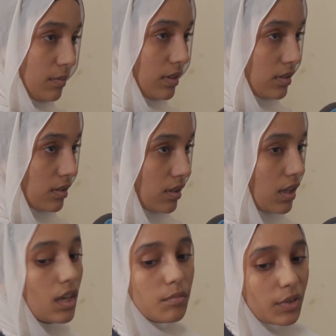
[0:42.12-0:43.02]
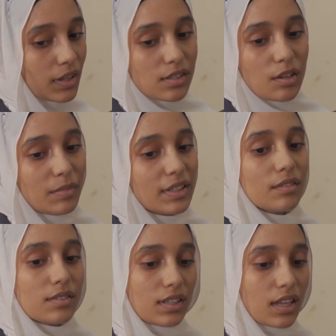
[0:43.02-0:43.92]
ميد ممكن نسوق بيه
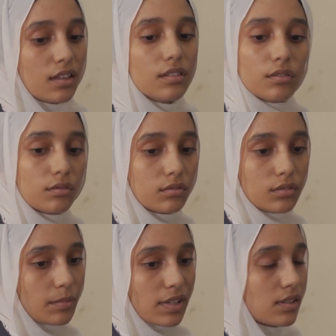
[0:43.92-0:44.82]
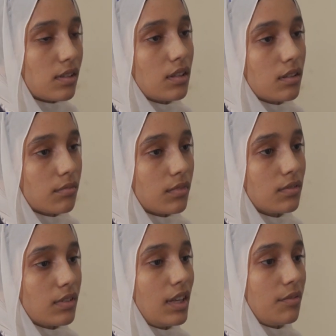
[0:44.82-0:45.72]
لنفسنا وبس كده
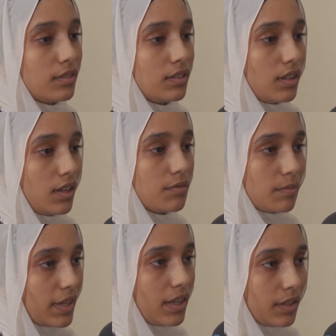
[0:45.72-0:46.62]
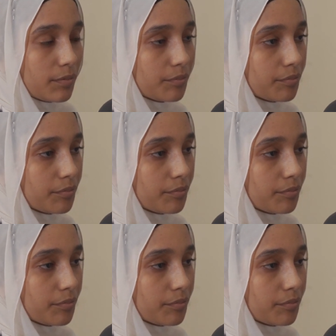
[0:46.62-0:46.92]
ننجح في في المجال يعني